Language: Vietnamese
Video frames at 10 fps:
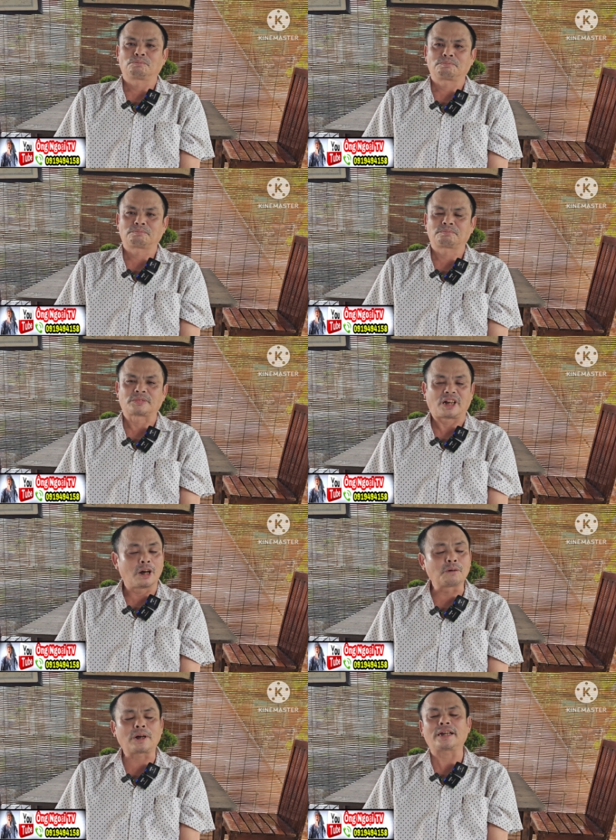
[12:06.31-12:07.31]
tên cái chị đó
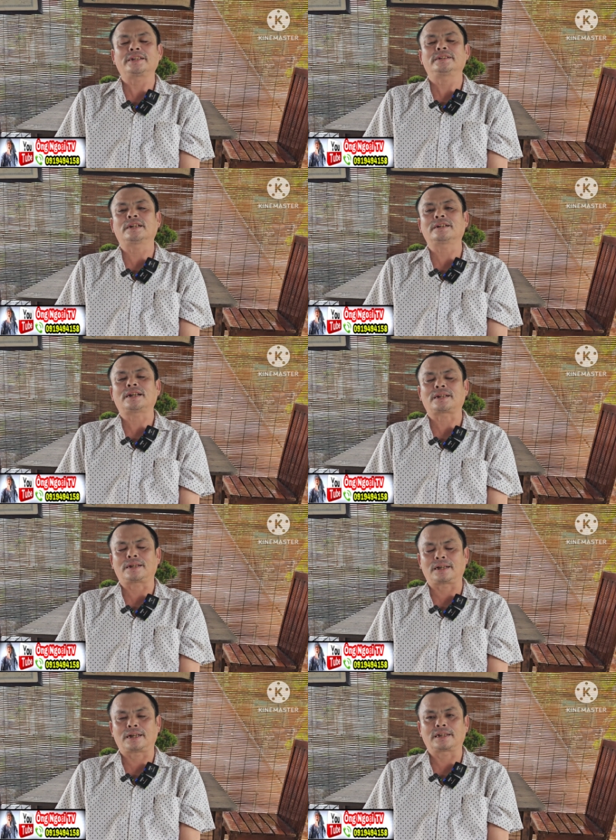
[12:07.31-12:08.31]
không anh rất là thật
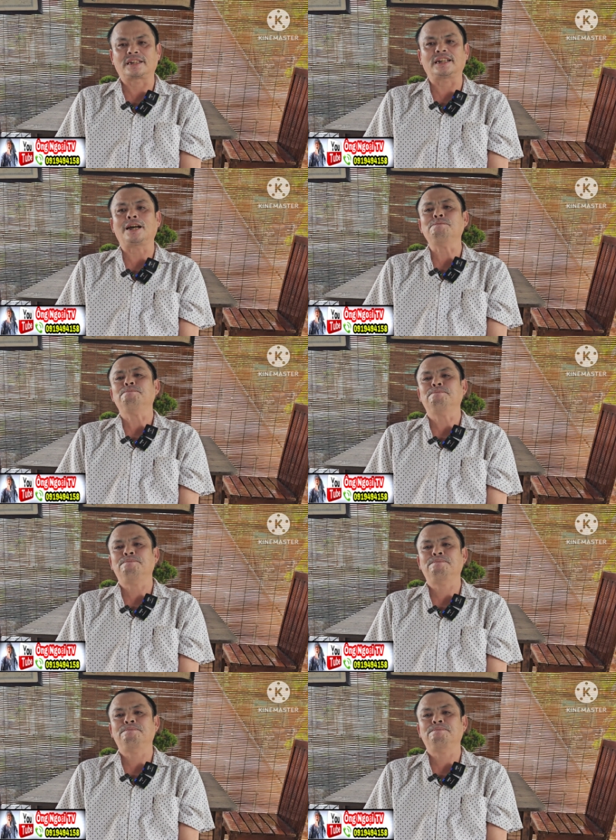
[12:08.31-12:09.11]
là chị lắm